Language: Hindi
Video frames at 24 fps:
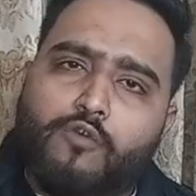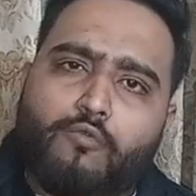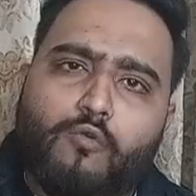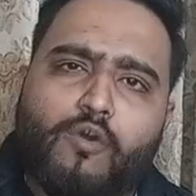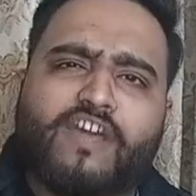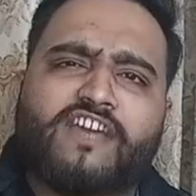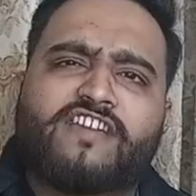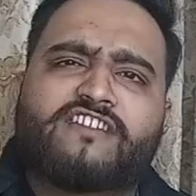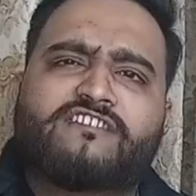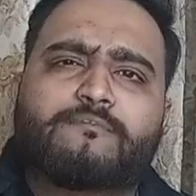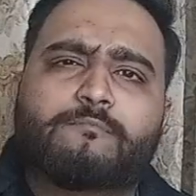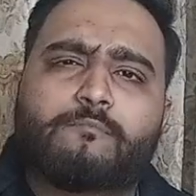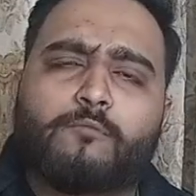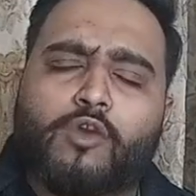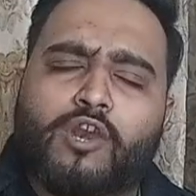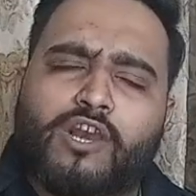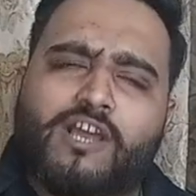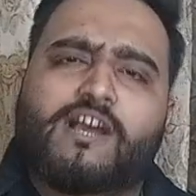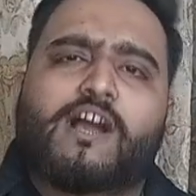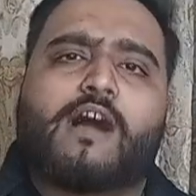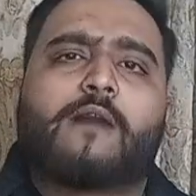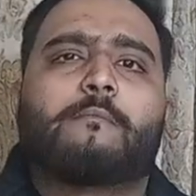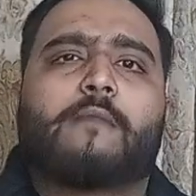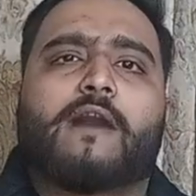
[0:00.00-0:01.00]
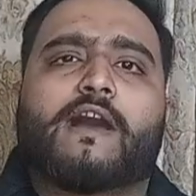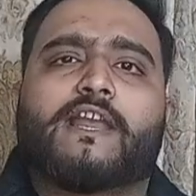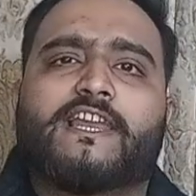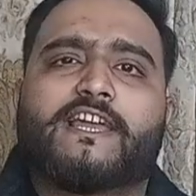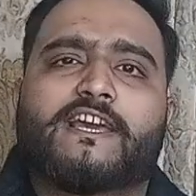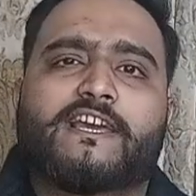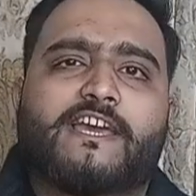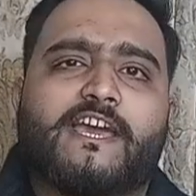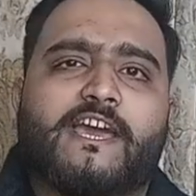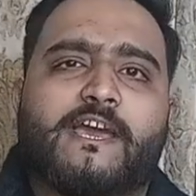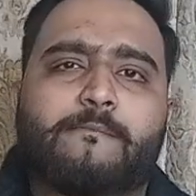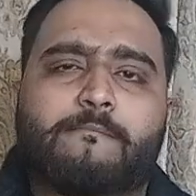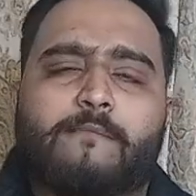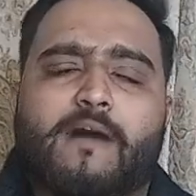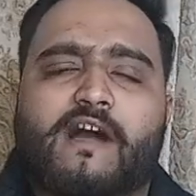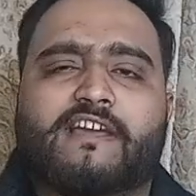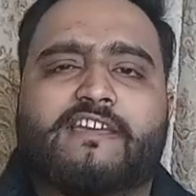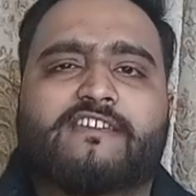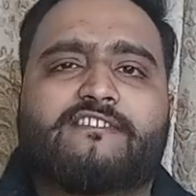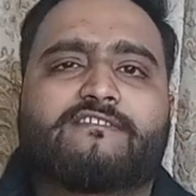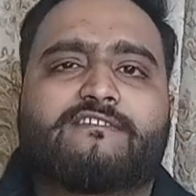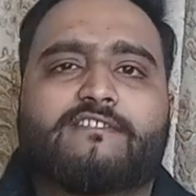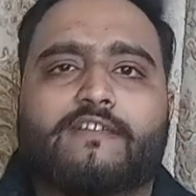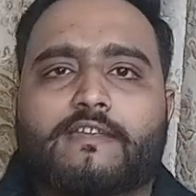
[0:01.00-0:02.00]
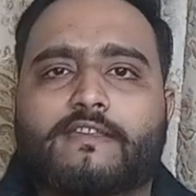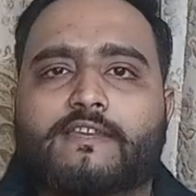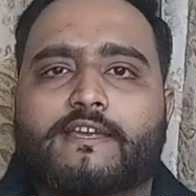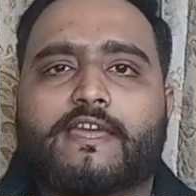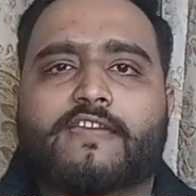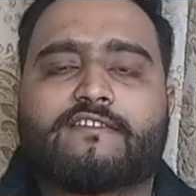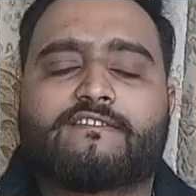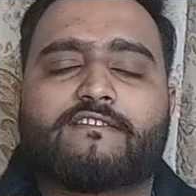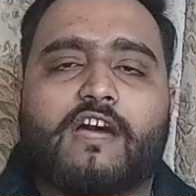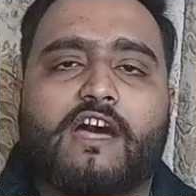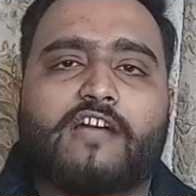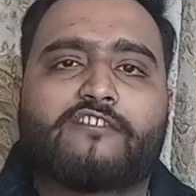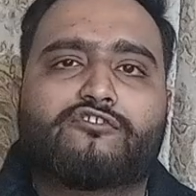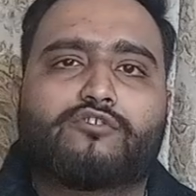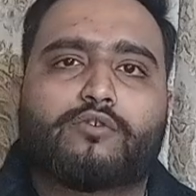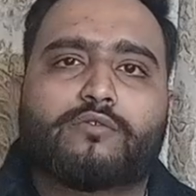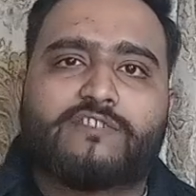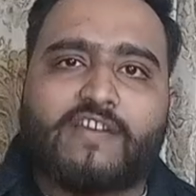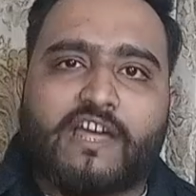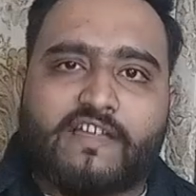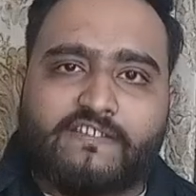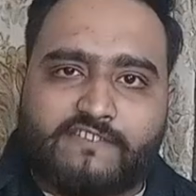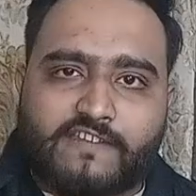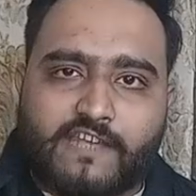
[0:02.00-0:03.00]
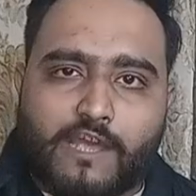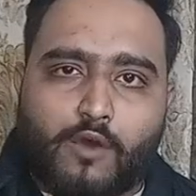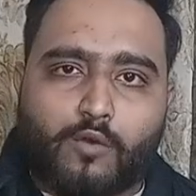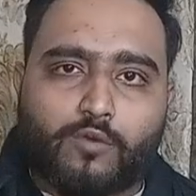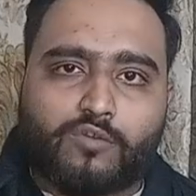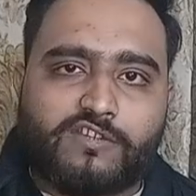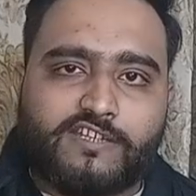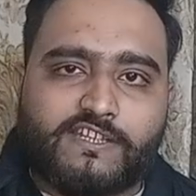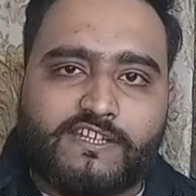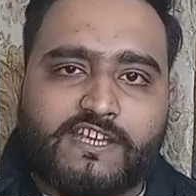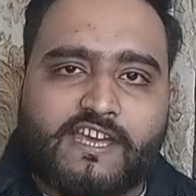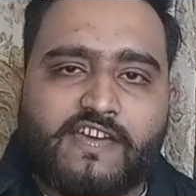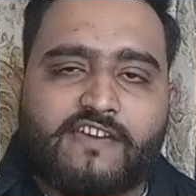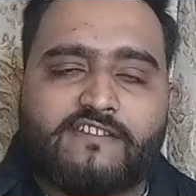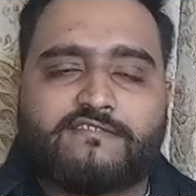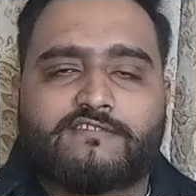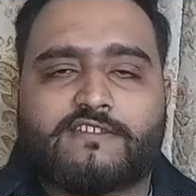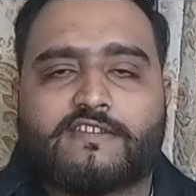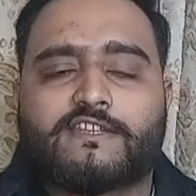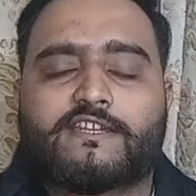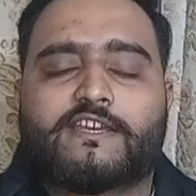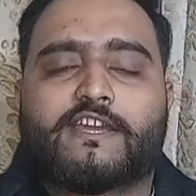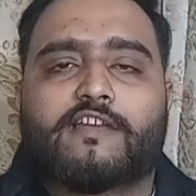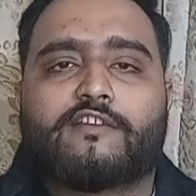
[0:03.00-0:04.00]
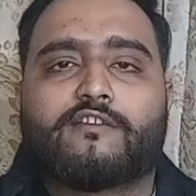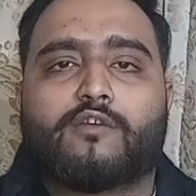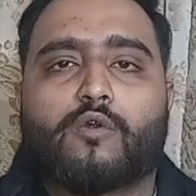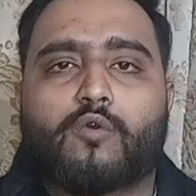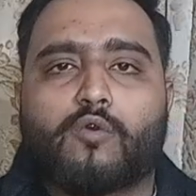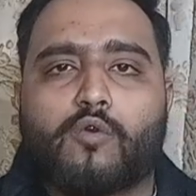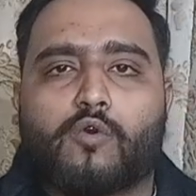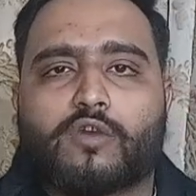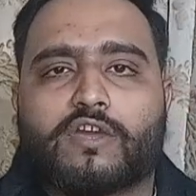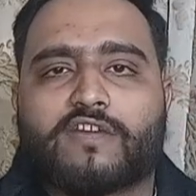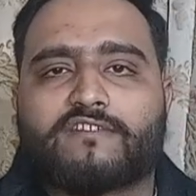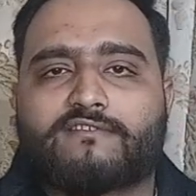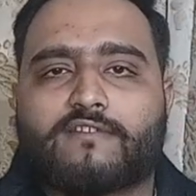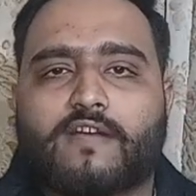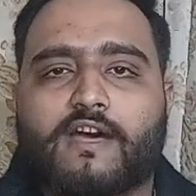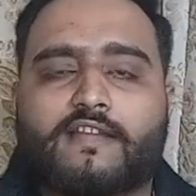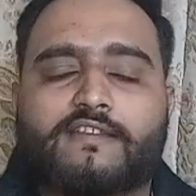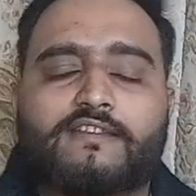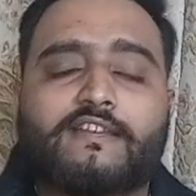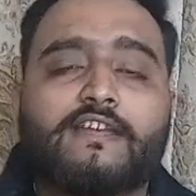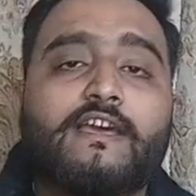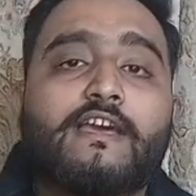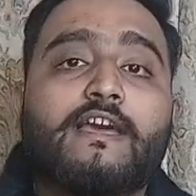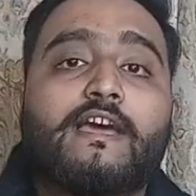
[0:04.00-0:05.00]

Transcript: वो इस मुल्क का मालिक है बाकी सिंध के साथ जो ज्यादतियाँ होती हैं सिंध के लोगों के साथ